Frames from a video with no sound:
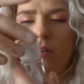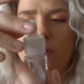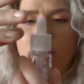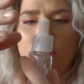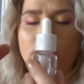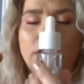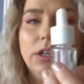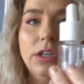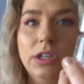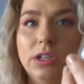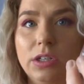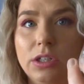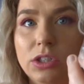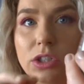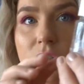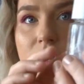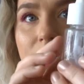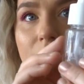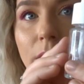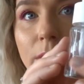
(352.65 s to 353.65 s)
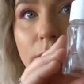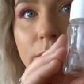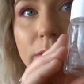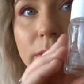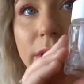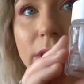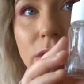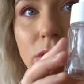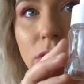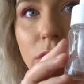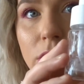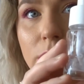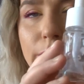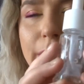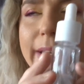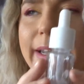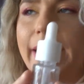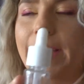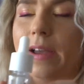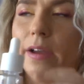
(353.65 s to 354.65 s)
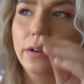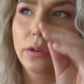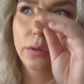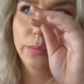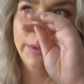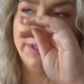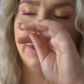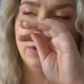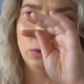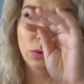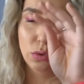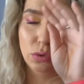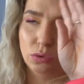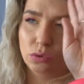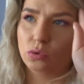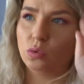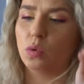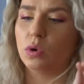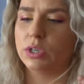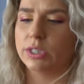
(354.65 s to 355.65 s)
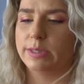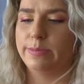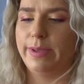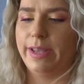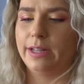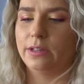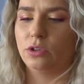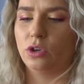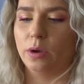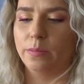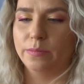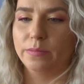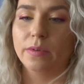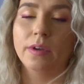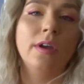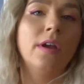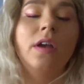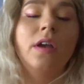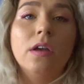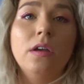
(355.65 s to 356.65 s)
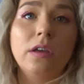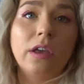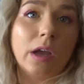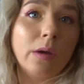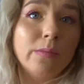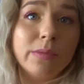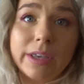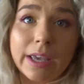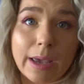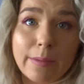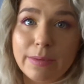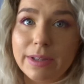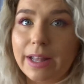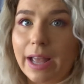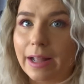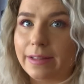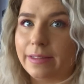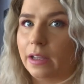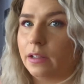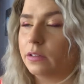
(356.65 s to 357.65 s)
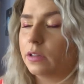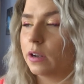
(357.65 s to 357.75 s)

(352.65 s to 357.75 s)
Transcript: là. Euh, j'ai comme mis ça pendant peut-être 2-3 semaines comme, comme crème hydratante.